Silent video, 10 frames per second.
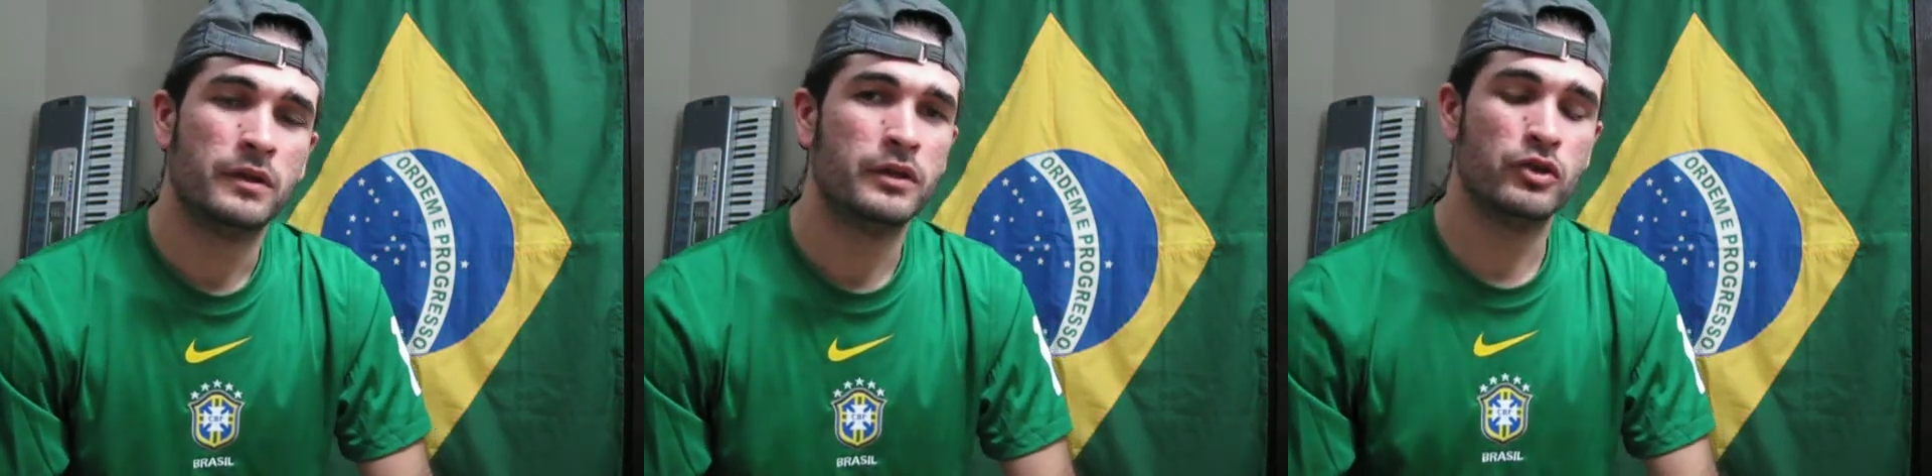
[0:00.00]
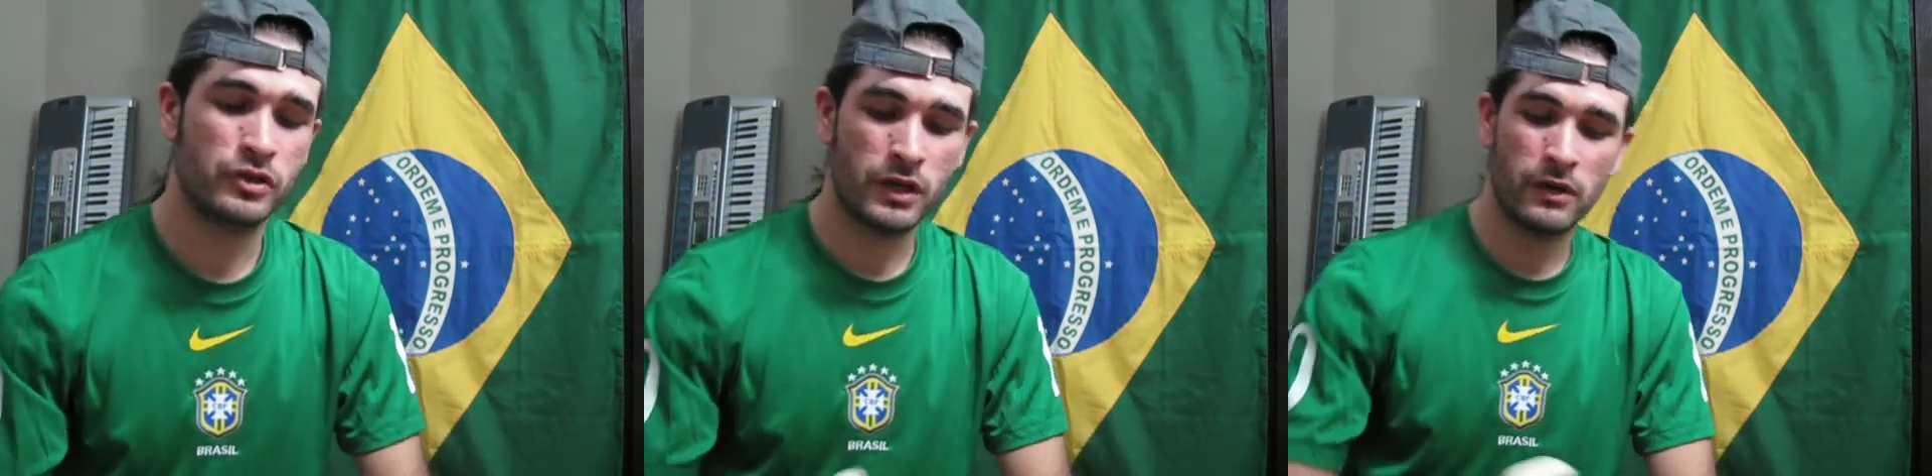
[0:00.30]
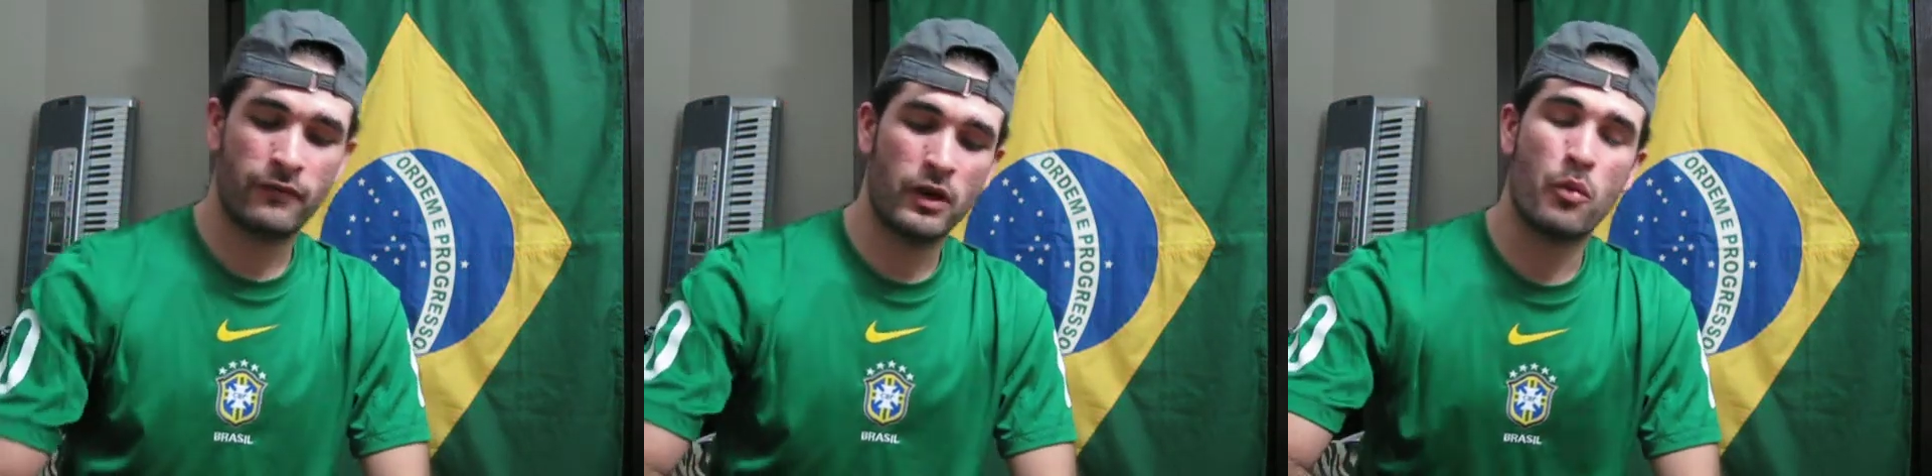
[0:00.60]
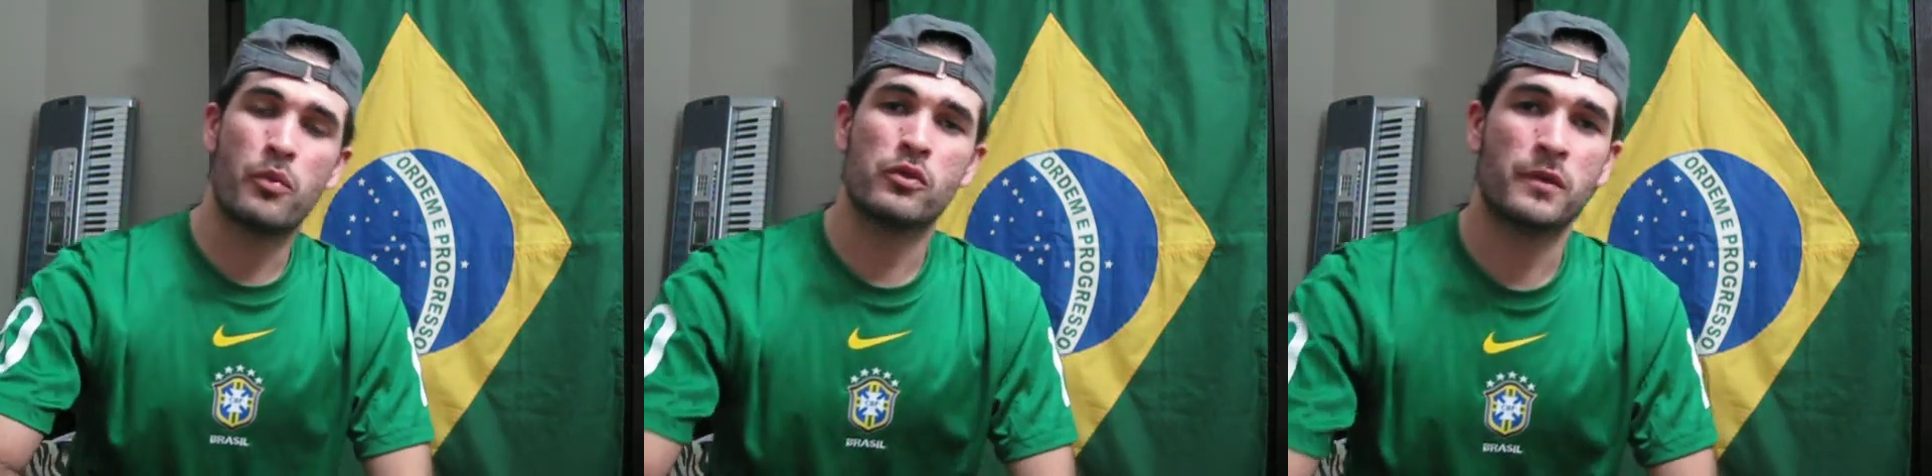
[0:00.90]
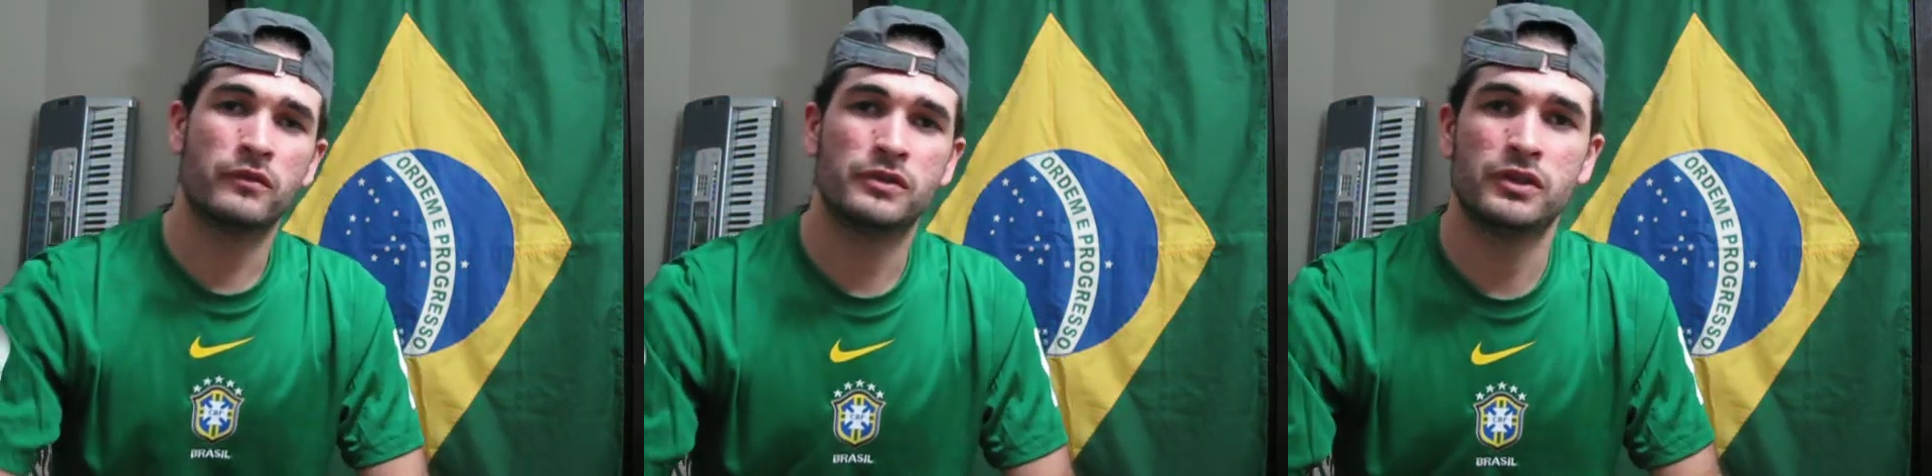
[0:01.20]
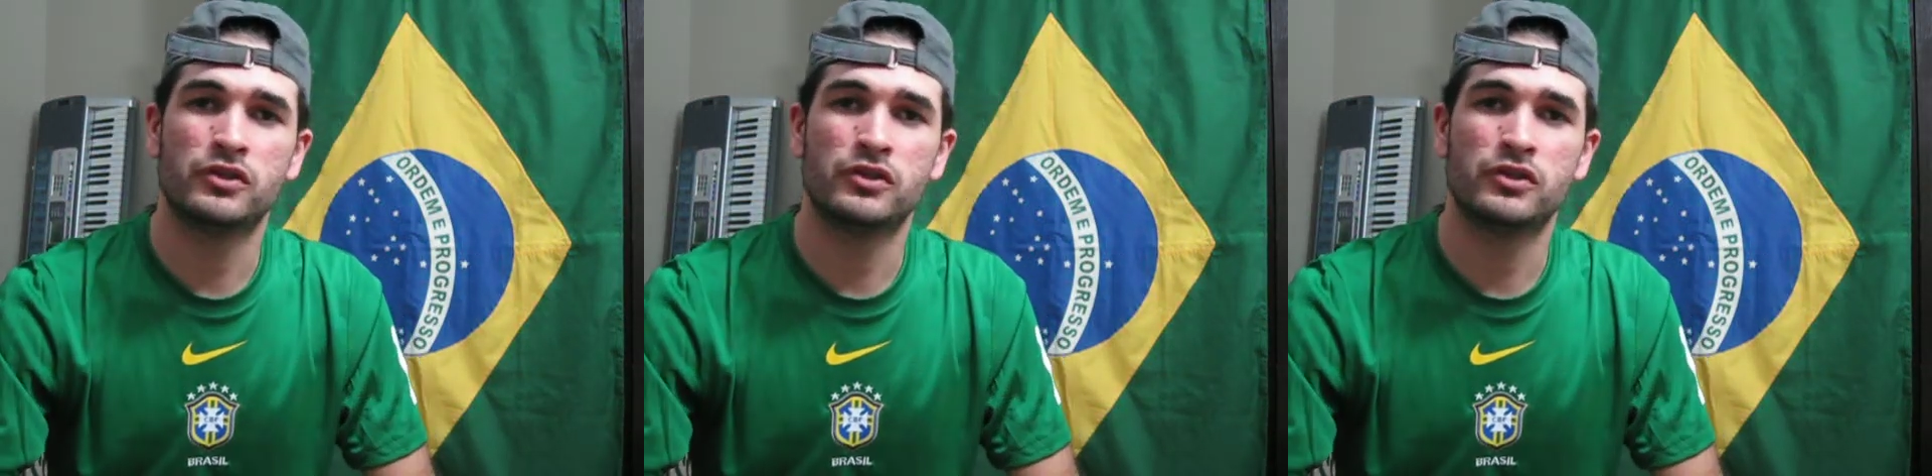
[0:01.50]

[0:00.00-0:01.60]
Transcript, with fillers: e hoje quero falar um pouco para vocês